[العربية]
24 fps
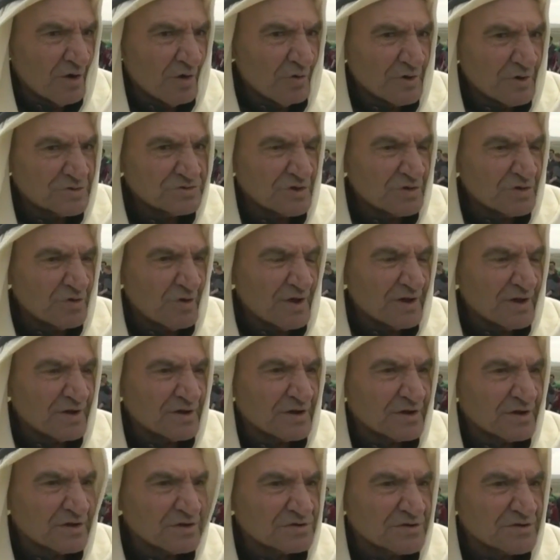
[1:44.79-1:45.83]

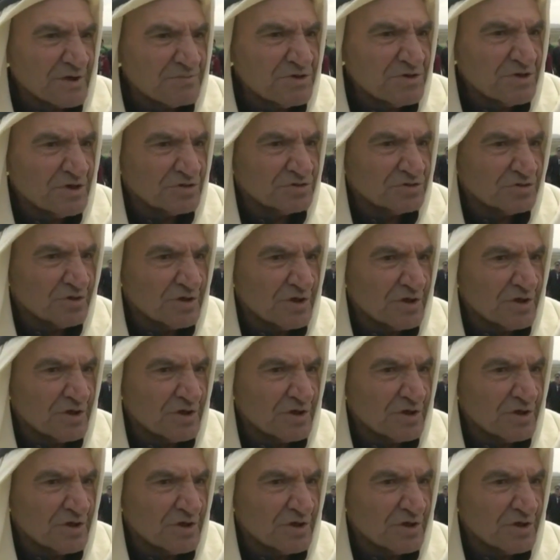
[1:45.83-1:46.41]
وسنحرر جميع